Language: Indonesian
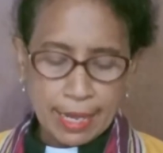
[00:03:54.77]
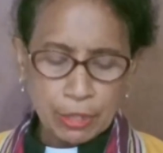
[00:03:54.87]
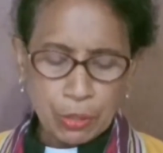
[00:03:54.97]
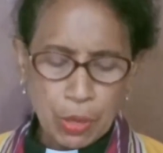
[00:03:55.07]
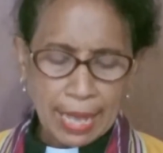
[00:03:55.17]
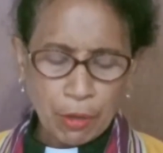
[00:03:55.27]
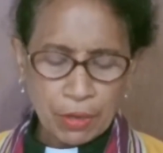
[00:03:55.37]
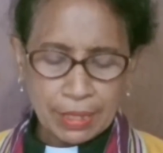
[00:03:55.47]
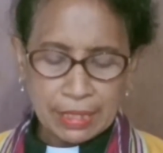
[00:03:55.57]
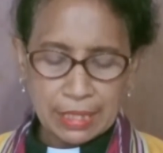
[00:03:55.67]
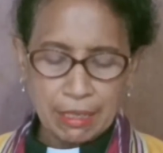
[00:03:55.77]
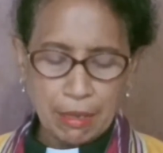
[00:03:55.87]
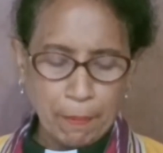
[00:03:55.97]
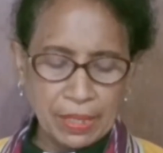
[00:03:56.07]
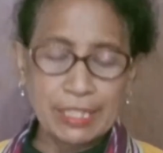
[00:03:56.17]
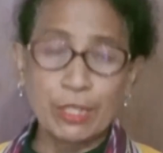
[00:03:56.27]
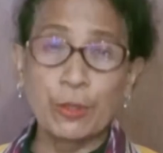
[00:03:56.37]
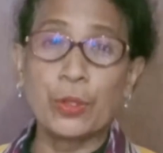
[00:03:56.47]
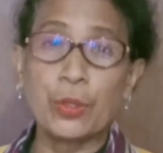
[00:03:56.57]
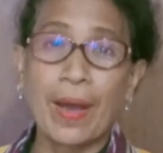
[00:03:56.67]
Itulah kondisi
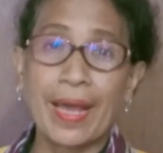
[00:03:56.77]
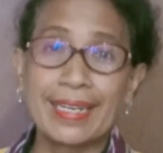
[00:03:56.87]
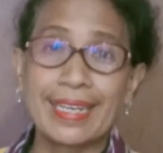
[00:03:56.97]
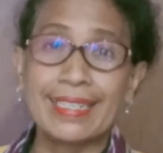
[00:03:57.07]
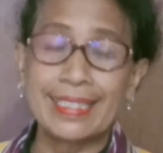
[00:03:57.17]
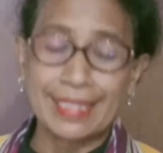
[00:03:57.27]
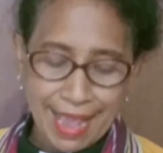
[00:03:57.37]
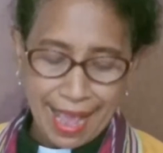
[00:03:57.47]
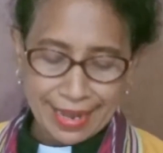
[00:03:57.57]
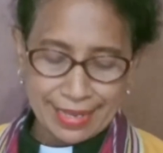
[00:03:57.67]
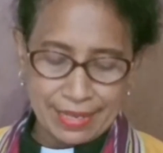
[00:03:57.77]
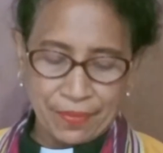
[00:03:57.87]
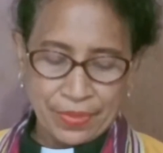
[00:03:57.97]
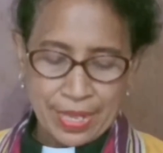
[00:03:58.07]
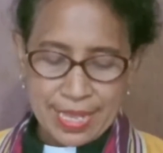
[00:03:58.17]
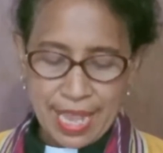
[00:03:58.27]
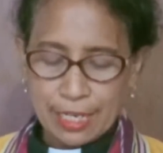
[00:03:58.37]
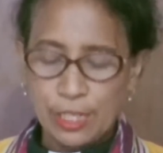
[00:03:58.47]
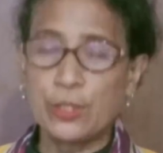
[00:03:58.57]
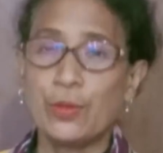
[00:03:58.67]
persekutuan Kristiani
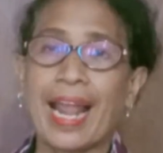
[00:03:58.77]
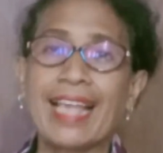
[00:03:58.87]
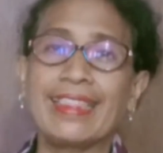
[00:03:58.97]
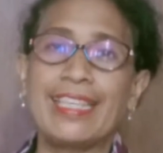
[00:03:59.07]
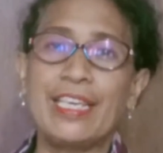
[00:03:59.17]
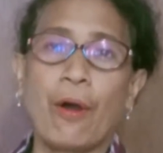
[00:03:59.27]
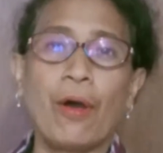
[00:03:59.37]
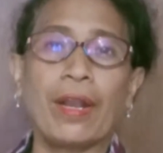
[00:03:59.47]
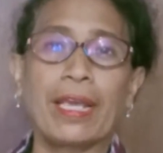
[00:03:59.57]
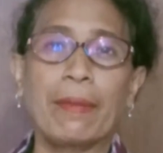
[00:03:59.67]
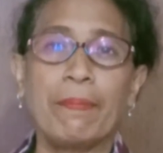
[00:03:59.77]
yang disurati oleh